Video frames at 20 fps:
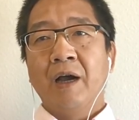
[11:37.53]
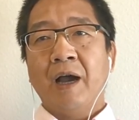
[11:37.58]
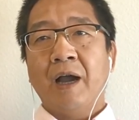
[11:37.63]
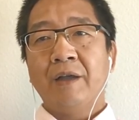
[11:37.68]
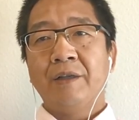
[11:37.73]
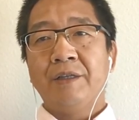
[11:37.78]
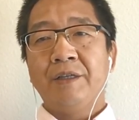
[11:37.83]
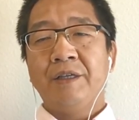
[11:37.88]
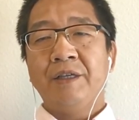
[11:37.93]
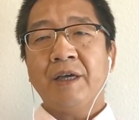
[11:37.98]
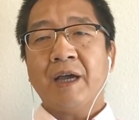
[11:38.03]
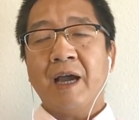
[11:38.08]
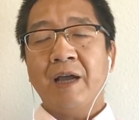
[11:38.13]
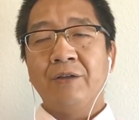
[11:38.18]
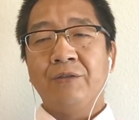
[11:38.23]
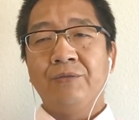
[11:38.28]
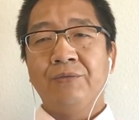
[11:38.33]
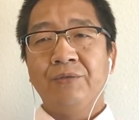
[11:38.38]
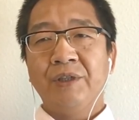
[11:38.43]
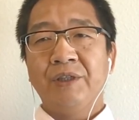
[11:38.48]
西汉
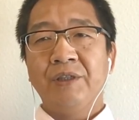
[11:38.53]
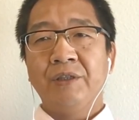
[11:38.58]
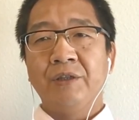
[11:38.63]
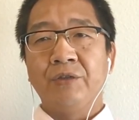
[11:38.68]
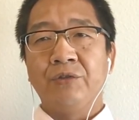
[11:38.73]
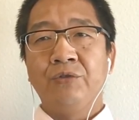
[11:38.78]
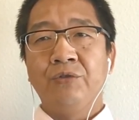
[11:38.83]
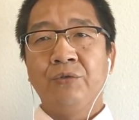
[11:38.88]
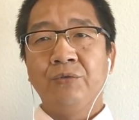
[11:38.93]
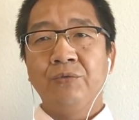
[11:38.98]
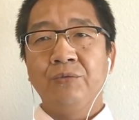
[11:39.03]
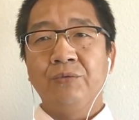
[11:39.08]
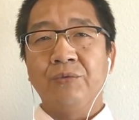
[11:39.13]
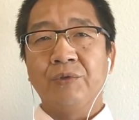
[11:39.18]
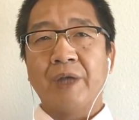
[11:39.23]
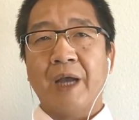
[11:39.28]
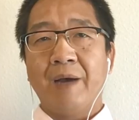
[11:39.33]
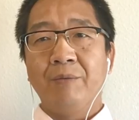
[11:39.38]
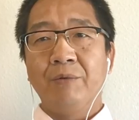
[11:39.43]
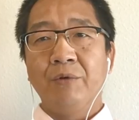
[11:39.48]
初期的匈奴
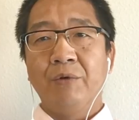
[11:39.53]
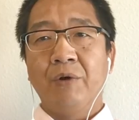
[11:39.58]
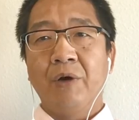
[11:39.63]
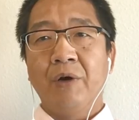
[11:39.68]
差不多，